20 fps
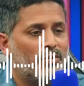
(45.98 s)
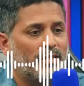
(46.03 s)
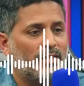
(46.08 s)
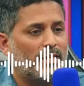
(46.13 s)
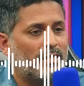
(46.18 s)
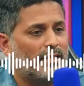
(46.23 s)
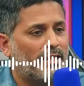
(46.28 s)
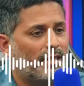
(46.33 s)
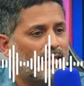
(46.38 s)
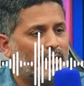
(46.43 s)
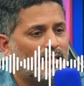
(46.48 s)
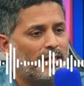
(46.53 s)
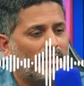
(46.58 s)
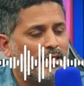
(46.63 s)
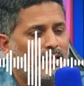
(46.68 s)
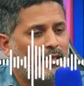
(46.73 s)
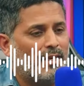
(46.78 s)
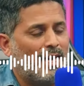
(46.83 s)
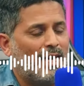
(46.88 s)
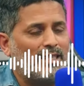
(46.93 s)
lo pudiese hacer
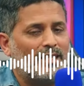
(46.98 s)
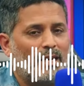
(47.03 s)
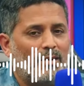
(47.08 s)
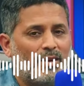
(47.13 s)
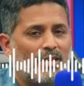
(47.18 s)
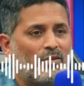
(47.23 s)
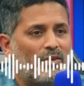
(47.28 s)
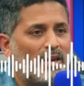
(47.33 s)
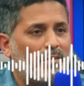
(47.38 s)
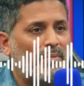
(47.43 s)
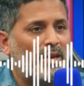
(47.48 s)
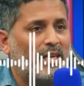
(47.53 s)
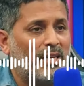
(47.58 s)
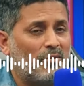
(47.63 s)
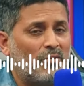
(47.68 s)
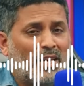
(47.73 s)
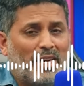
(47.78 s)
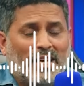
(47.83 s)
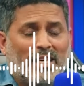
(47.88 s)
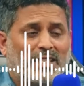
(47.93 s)
a través de una
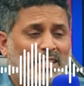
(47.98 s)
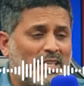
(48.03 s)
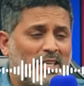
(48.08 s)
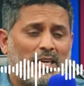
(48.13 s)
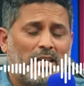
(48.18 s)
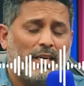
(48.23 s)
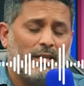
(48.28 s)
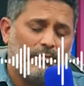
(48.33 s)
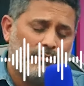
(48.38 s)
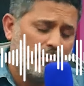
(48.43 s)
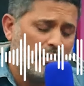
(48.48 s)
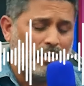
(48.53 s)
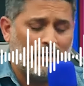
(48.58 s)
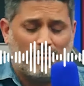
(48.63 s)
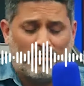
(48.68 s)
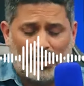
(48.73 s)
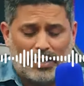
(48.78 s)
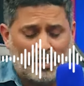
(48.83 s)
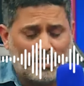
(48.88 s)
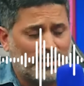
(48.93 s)
película que sí
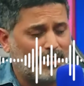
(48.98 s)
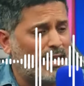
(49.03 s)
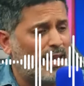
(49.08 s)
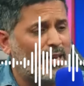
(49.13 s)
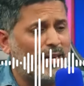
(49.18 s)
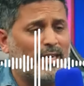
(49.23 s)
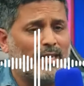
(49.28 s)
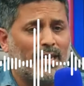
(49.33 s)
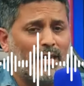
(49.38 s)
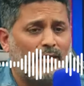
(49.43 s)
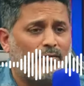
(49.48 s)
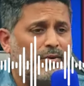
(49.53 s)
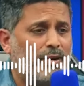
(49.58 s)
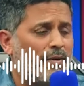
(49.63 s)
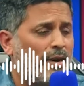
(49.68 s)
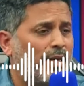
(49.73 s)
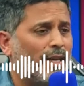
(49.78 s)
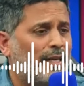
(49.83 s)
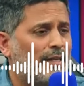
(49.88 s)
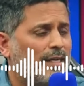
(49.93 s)
tiene fallas técnicas,
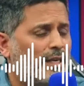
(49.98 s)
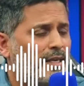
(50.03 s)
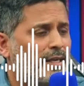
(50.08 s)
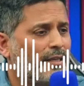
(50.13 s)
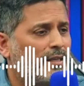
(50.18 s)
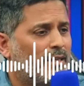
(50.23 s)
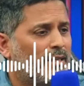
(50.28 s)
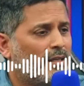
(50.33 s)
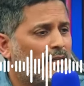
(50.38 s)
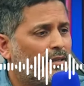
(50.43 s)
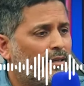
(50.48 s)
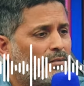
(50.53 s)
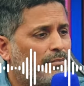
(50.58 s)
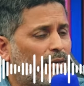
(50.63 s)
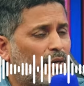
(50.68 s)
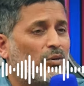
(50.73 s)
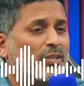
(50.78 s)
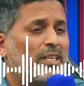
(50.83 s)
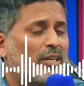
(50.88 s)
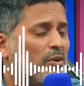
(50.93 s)
fue barata,
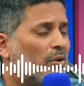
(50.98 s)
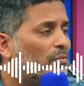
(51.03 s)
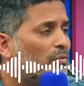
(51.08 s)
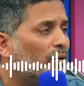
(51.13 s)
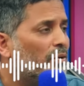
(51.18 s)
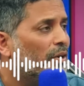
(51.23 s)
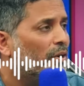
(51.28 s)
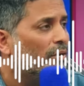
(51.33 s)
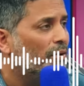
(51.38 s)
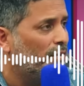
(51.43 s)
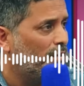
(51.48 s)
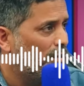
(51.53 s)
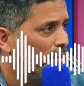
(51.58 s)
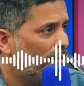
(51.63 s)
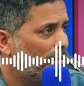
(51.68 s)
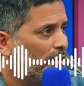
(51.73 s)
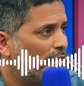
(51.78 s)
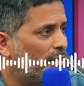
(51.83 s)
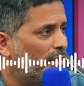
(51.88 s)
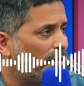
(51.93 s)
pero sí como vio
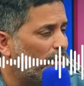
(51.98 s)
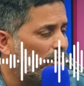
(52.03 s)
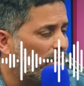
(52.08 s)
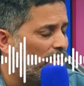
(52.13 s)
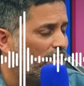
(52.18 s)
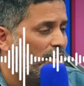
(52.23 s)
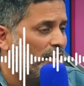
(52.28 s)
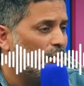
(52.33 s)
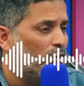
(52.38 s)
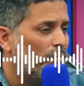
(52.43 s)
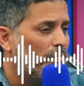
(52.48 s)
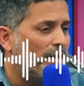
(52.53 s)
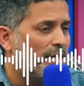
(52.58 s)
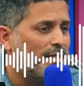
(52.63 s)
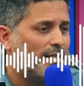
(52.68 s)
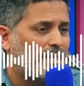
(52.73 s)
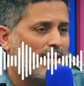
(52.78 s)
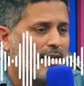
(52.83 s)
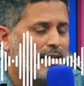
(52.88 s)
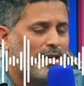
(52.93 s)
y dio un
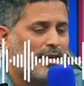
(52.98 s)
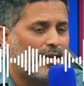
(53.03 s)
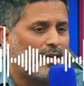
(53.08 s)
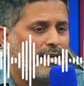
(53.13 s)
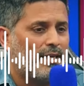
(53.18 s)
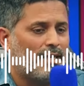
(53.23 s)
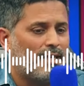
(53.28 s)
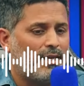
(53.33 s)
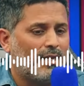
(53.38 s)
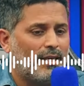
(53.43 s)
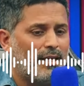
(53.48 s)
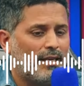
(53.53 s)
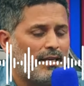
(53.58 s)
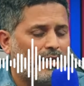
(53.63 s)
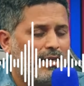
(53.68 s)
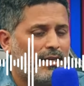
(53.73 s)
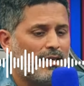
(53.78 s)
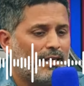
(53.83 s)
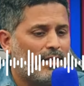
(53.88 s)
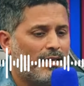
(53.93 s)
mensaje
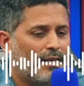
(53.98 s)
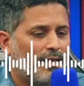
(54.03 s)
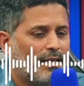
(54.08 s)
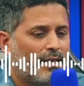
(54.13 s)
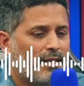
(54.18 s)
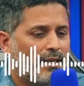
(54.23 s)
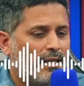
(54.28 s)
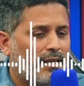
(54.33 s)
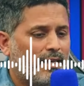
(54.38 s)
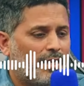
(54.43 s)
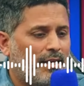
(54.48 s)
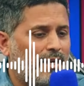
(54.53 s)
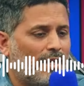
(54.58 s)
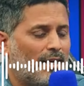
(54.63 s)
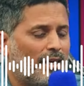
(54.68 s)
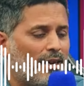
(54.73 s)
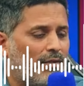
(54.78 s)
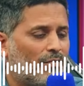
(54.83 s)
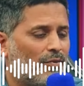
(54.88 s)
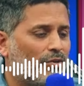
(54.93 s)
y
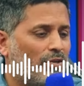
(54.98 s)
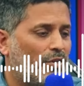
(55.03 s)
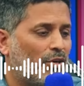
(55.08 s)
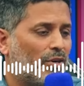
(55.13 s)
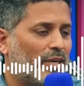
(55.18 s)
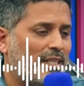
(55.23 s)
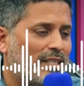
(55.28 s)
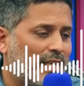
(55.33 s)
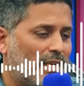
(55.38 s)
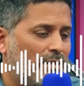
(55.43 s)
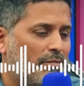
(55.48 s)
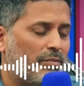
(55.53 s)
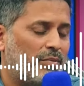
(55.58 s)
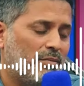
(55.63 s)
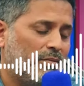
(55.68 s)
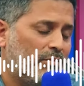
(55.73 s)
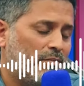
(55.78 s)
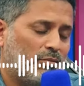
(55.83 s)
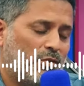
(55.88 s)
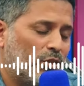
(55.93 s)
y la función que esté,
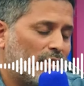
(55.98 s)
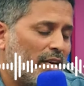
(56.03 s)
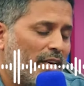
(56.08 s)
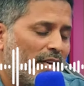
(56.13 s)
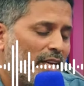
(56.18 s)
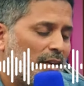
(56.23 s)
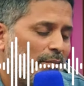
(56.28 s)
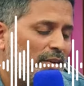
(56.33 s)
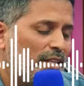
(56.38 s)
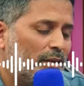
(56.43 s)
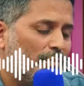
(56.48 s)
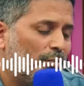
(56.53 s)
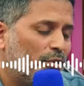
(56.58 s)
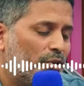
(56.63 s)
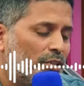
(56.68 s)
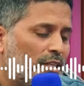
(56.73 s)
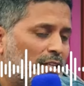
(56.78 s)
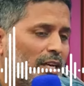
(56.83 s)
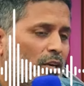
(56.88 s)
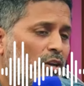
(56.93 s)
yo tranquilamente
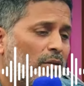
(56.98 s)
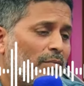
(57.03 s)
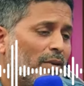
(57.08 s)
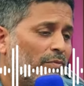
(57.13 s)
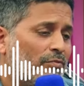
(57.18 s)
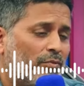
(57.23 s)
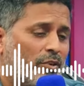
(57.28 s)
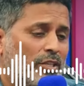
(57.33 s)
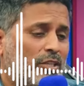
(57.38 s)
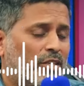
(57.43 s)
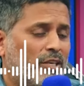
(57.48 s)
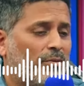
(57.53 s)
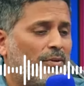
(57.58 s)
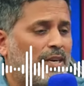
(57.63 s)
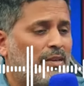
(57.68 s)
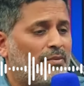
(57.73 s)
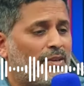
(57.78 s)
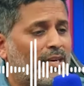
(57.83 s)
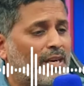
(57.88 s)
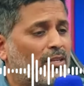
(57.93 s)
puedo decir ya no hay más
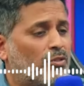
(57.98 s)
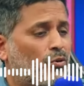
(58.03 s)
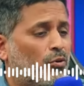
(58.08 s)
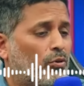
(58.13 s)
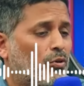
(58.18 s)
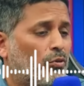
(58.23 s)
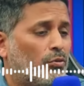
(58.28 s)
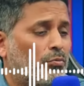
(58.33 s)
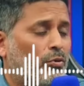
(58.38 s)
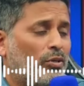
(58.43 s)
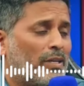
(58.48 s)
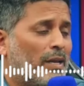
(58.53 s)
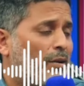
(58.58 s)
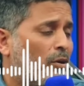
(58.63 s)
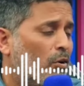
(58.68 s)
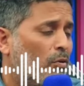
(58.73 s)
proyecciones benéficas o, o,